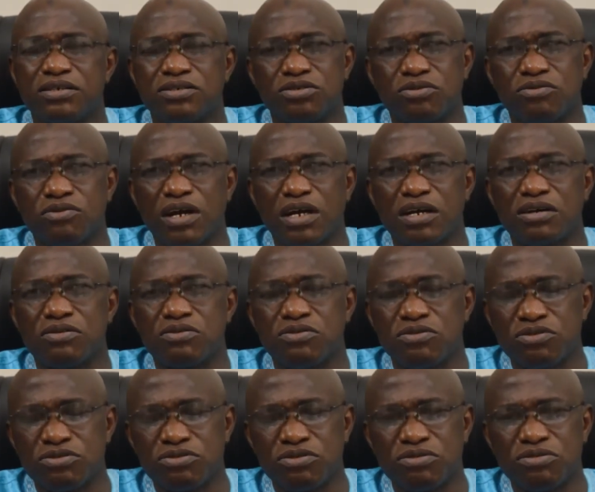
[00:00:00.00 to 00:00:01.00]
Je crois
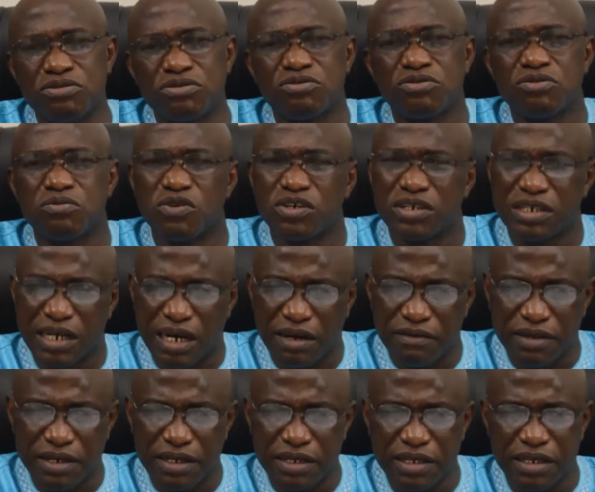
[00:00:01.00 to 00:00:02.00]
qu'aujourd'hui, tout le monde
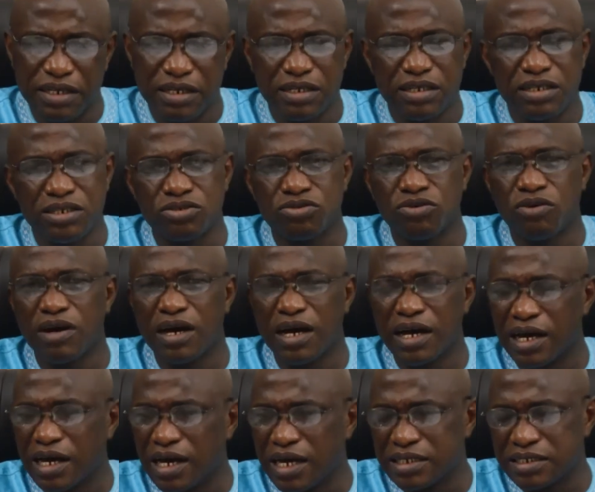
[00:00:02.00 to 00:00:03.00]
travaille, ils sont
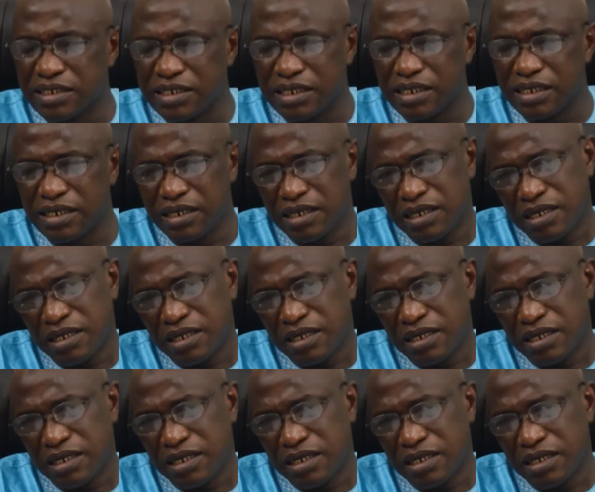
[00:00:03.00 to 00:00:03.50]
engagés,